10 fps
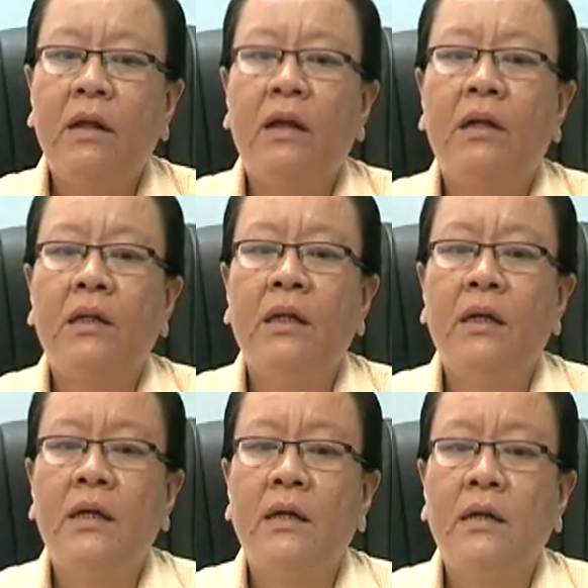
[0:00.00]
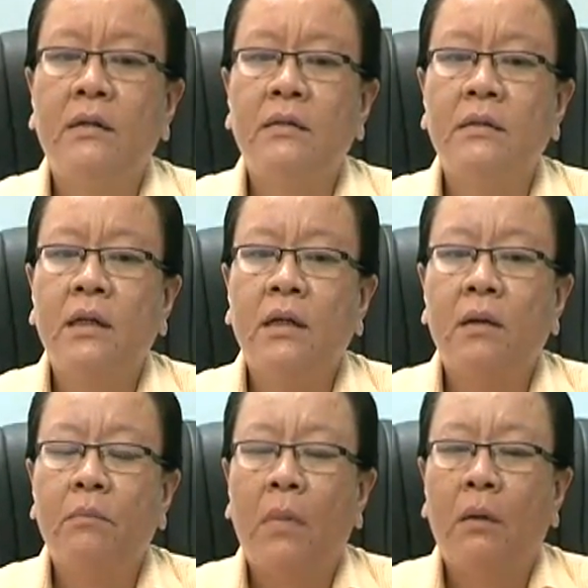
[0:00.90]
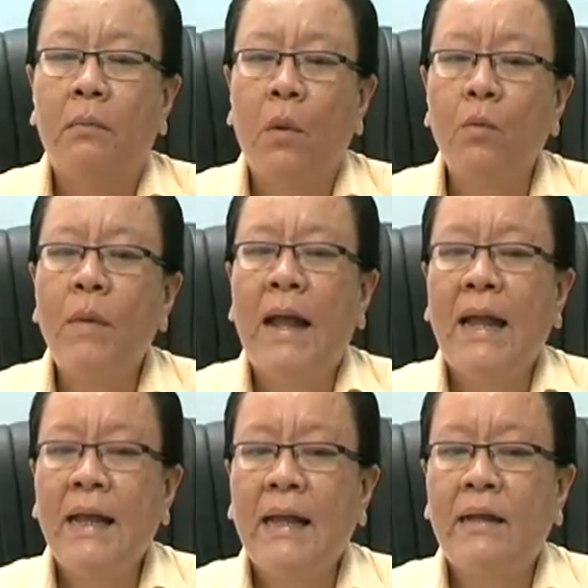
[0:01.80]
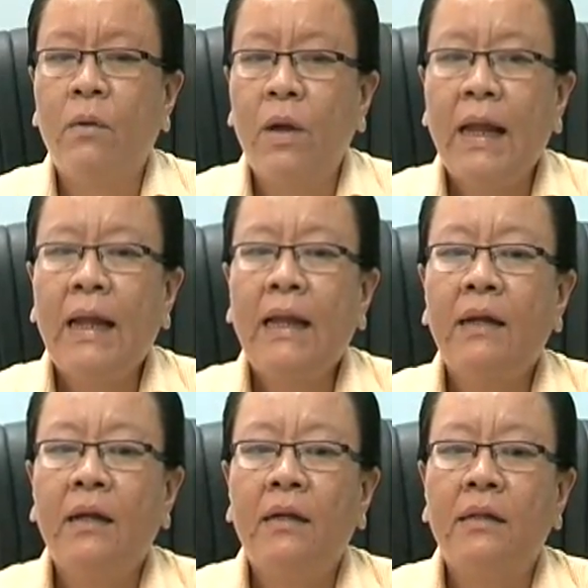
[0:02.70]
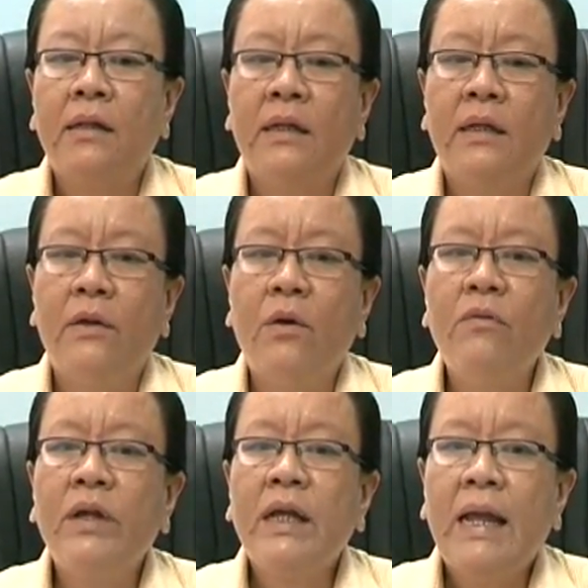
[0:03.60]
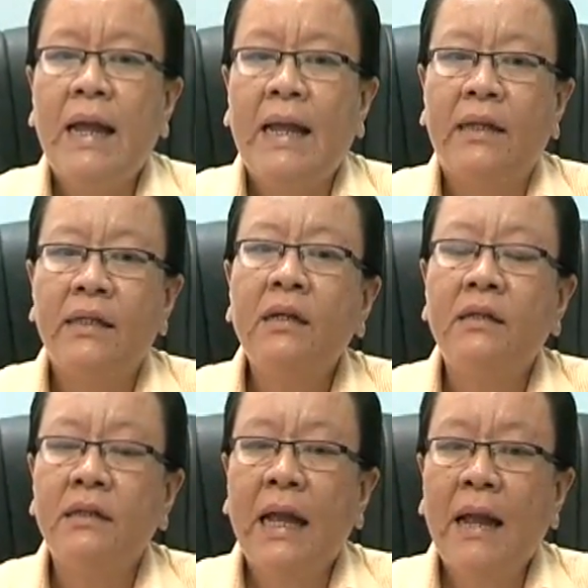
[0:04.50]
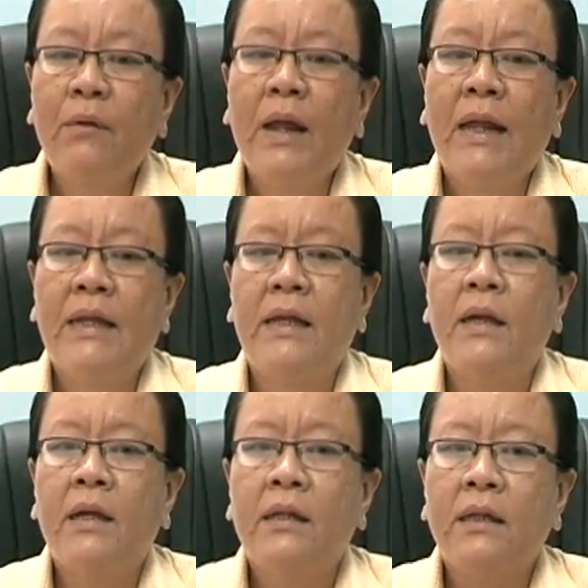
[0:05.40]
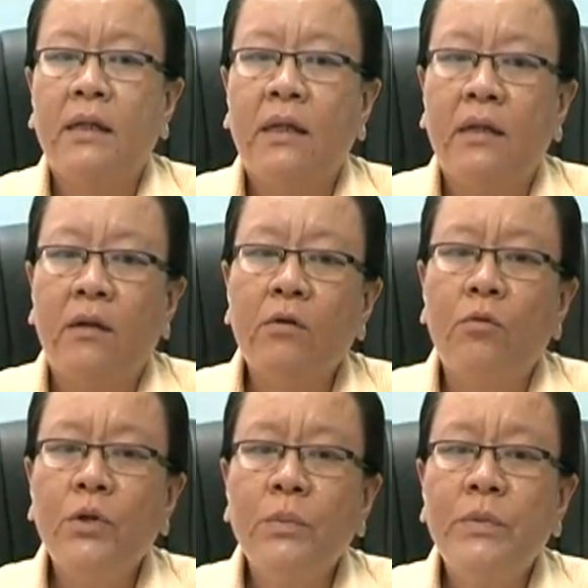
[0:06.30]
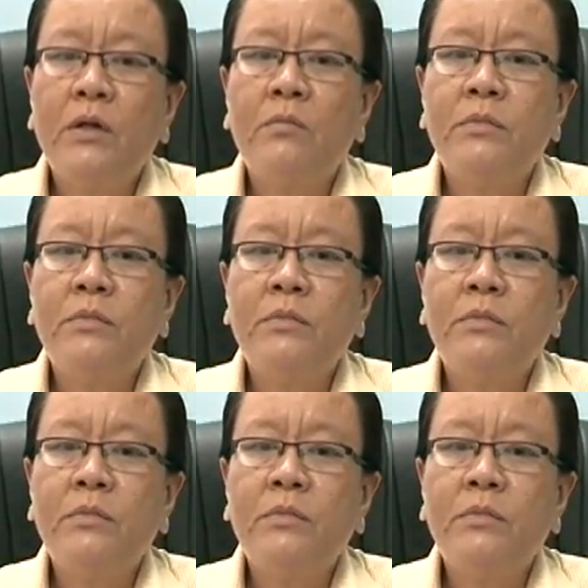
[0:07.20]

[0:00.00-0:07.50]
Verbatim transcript: rồi à, mà mẫu mã hàng hóa thì đối với cái hàng chất lượng cao này thì nó cũng giúp cho